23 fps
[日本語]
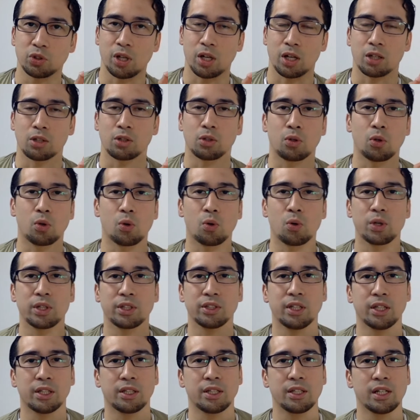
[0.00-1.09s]
は合理
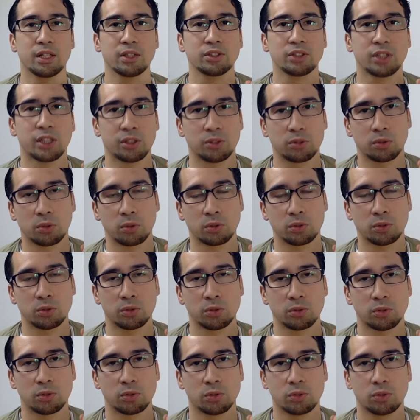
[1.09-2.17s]
的な説得
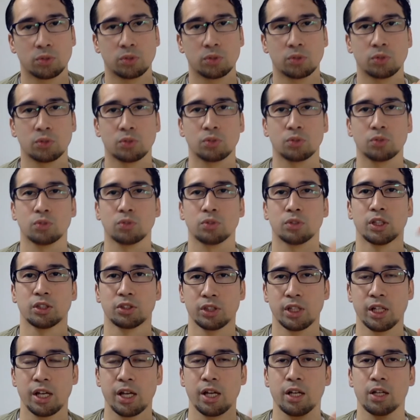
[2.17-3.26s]
です
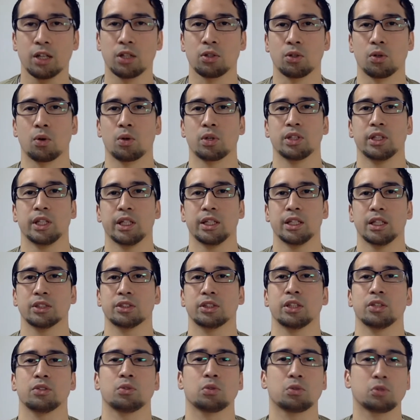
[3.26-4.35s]
ね合理的な
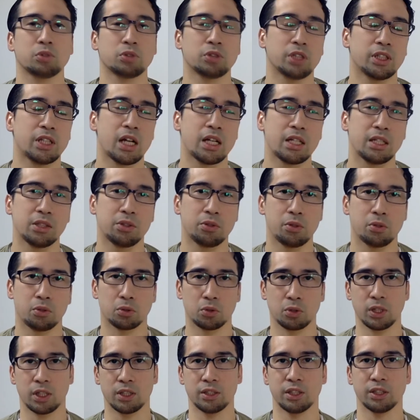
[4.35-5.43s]
説得って何というこ
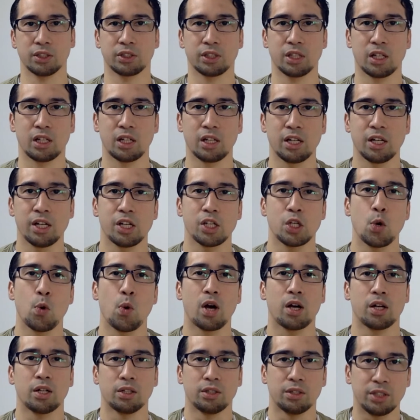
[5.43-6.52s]
となんですが要
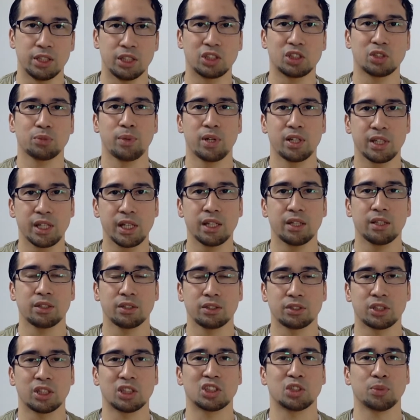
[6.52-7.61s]
は理詰めで
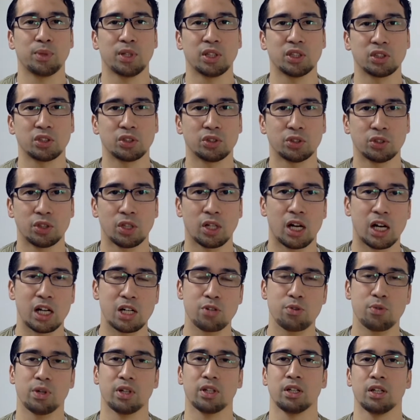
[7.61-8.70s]
説明するあ
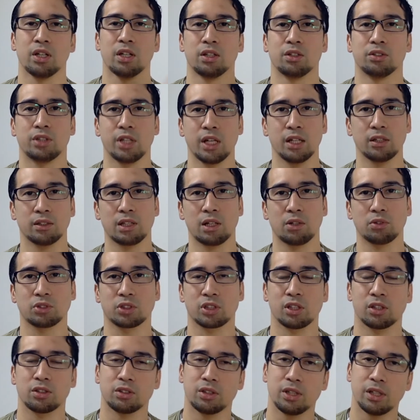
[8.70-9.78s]
るいはデータを
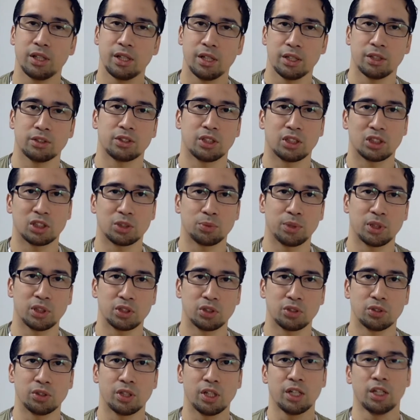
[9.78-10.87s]
使って説明
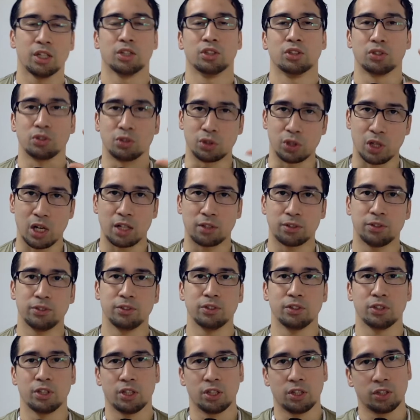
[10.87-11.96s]
する
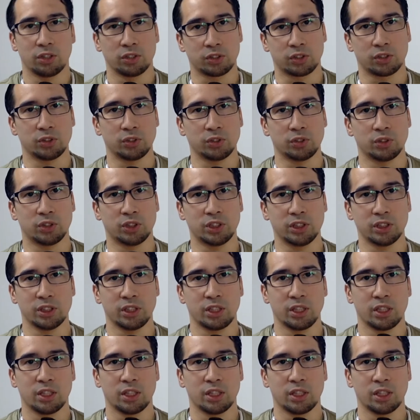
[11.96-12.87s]
グラフ数字